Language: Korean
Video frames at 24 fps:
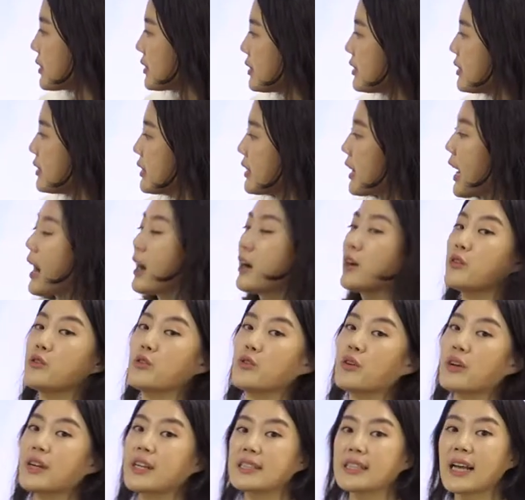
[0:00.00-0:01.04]
비석들은
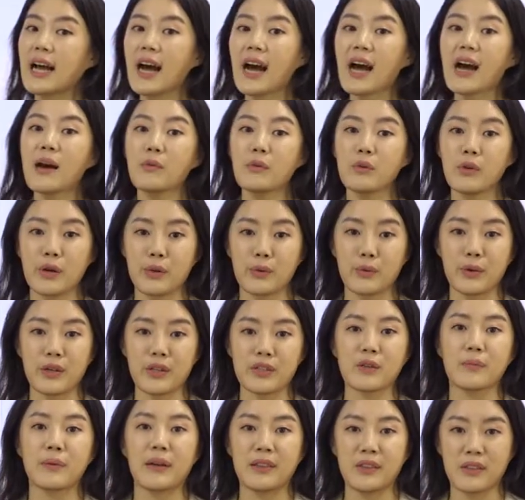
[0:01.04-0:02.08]
각 유역의 사암을
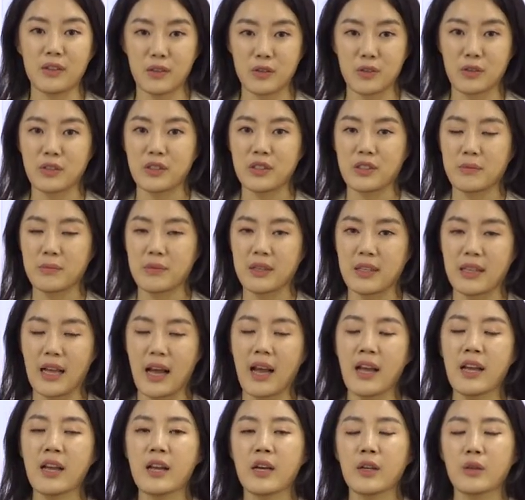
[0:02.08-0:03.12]
활용해서
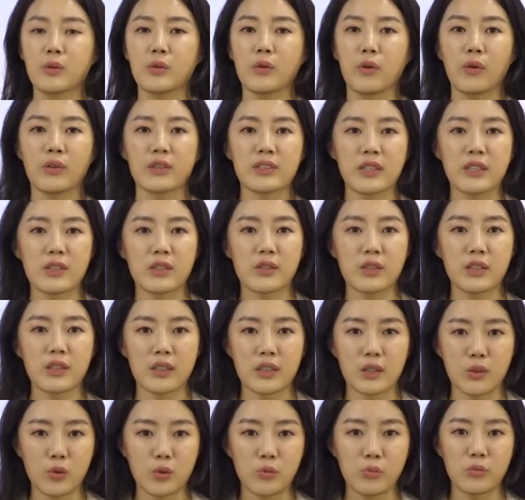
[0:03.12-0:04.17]
만들어졌습니다. 또
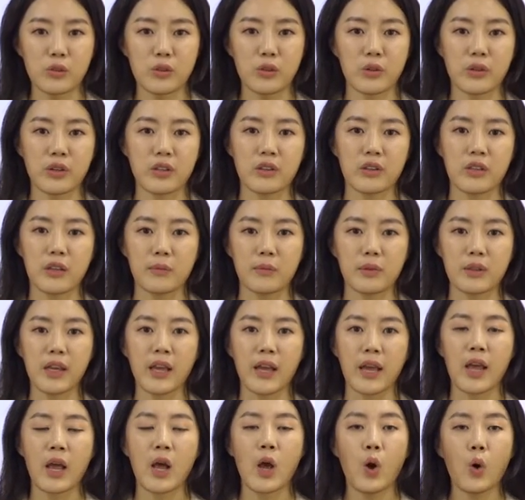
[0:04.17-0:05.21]
역사적인 기록물이었기
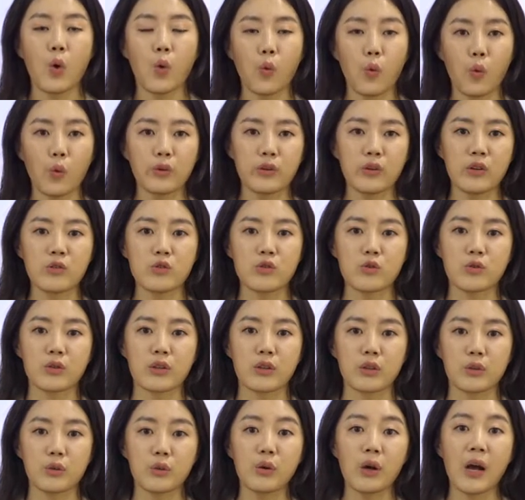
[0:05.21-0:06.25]
때문에 5년
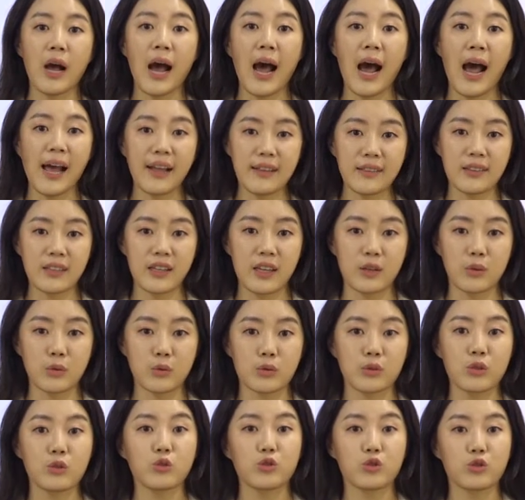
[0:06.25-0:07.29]
주기로 한
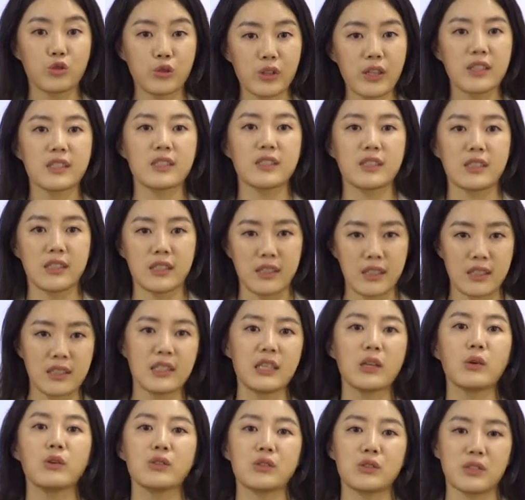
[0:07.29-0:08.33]
개 또는 두 개씩
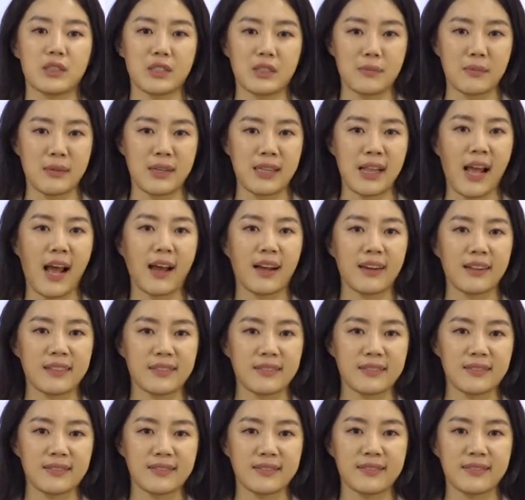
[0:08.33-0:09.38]
세워졌습니다.
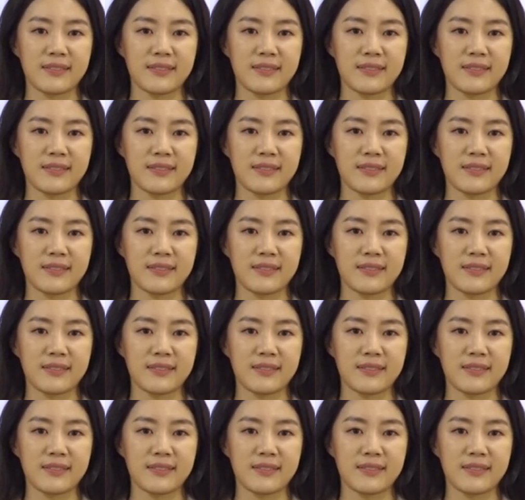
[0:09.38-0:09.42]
